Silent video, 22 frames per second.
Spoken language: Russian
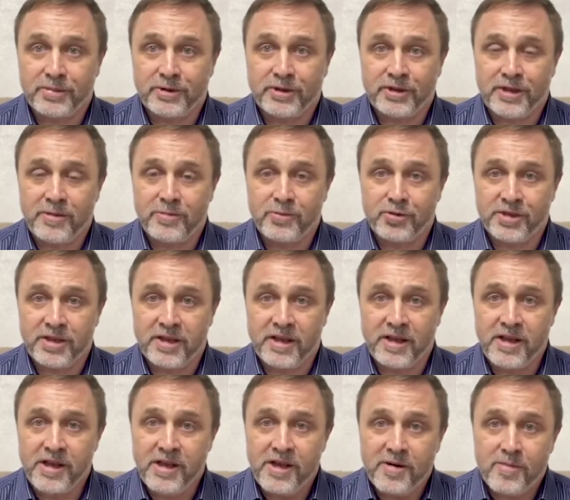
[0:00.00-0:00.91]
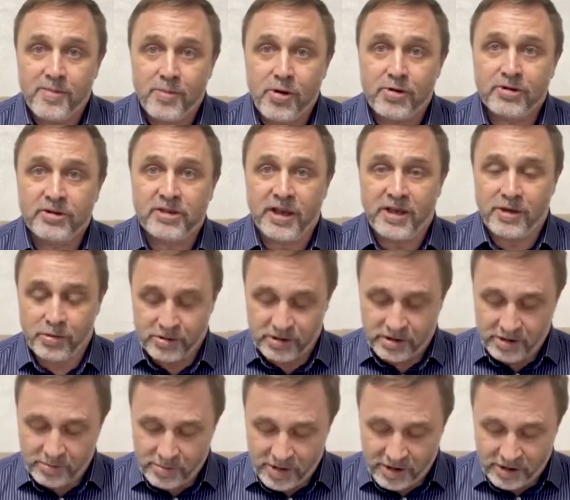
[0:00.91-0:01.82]
потому что Бог дает
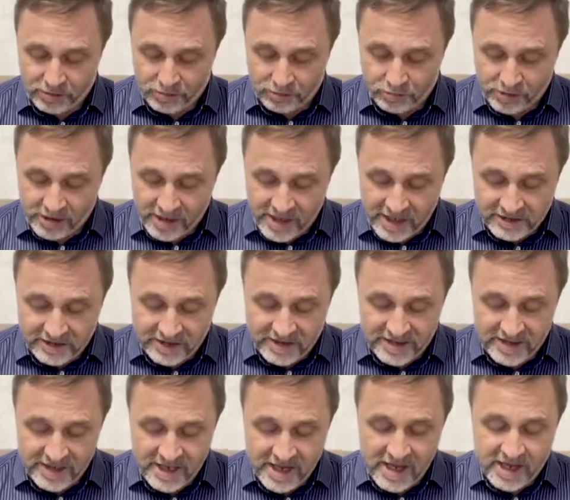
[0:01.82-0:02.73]
тебе эту радость,